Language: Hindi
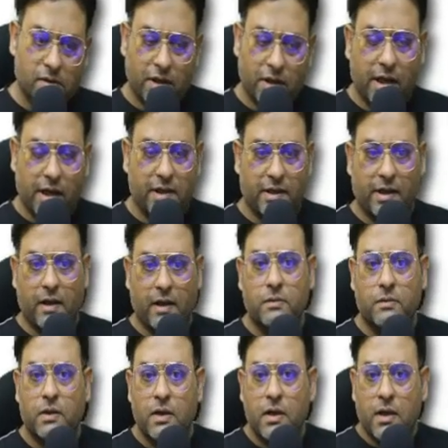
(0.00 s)
किया जाता
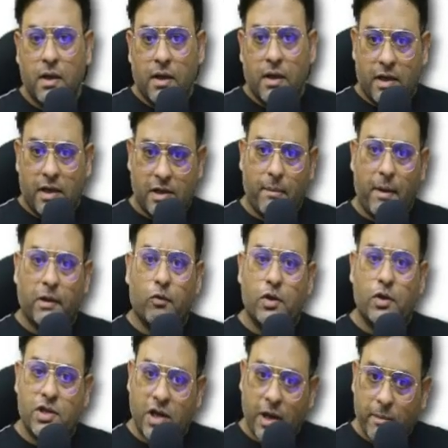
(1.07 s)
है इसके बाद वो
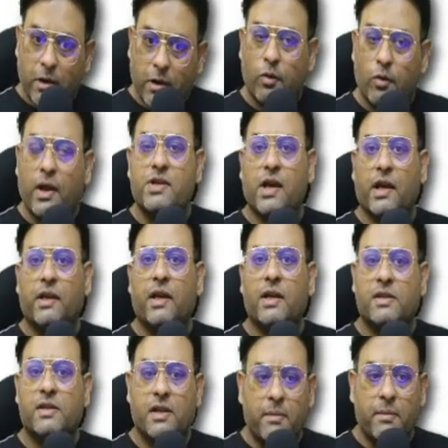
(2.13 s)
स्टेबल होना चाहिए
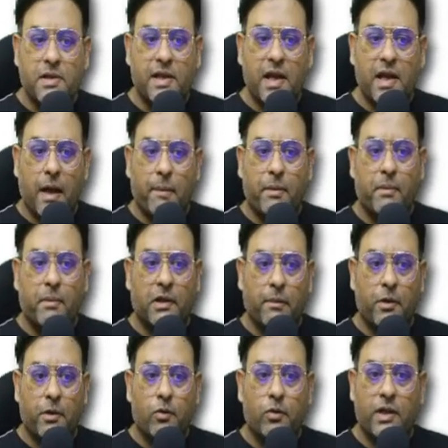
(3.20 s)
स्टेबल से यहाँ पर
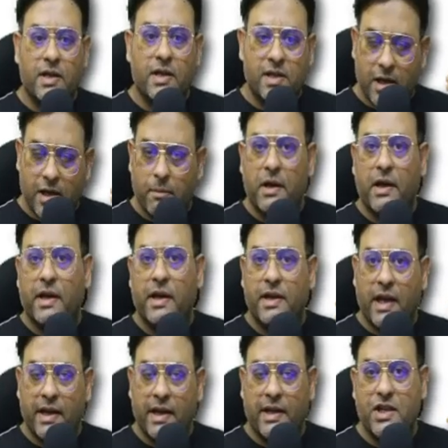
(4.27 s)
मतलब है उनकी स्टेबिलिटी
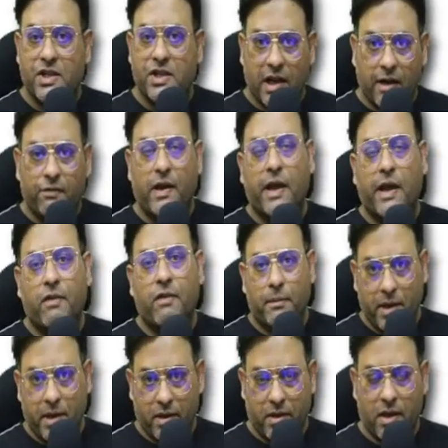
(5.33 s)
यानी कि शेल्फ लाइफ आप
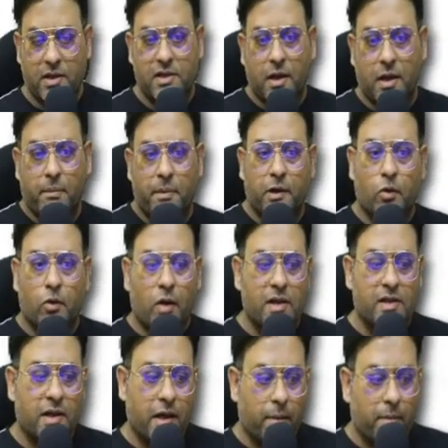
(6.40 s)
देखते हैं जैसे आप एक दुकान
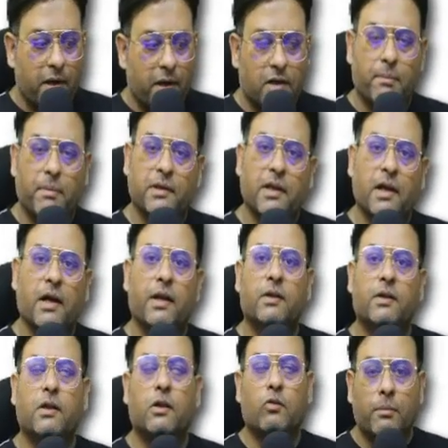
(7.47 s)
से टैबलेट का पत्ता
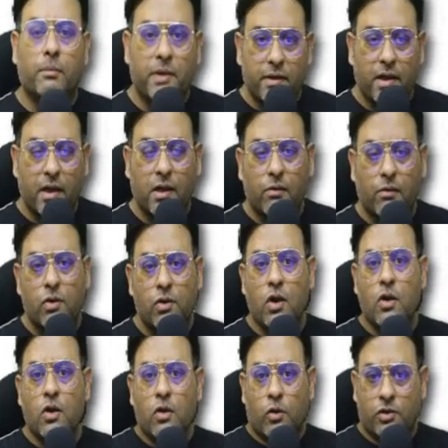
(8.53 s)
खरीदते हैं तो आप देखते हैं कि
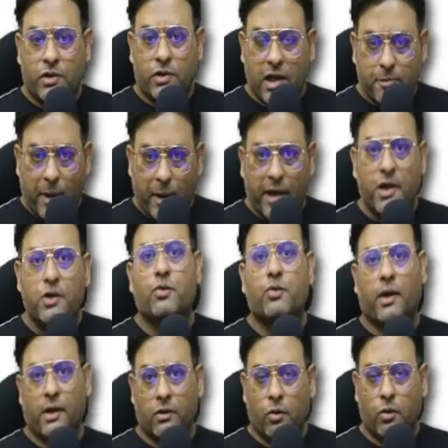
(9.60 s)
उसकी एक्सपायरी जो
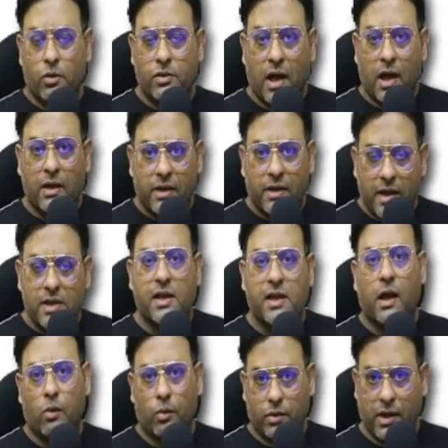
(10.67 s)
है दो साल तीन
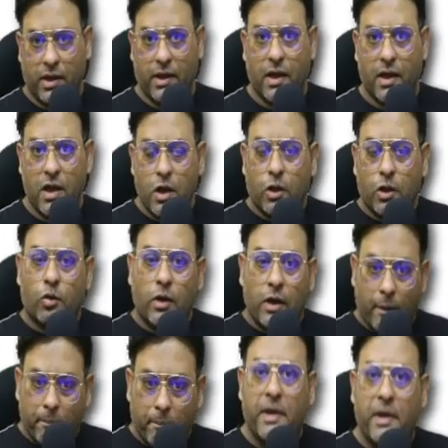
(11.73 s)
साल होती है तो
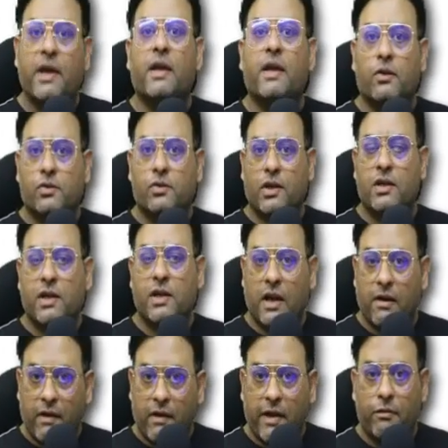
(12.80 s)
लंबी उसकी
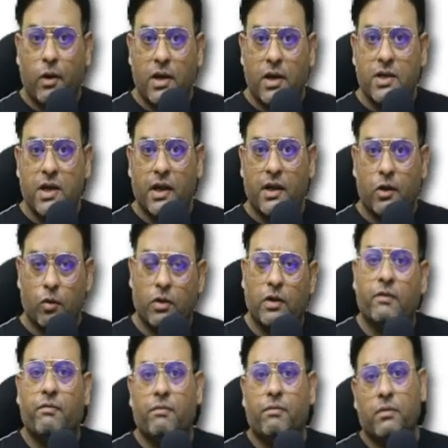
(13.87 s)
शेल्फ लाइफ होना चाहिए क्योंकि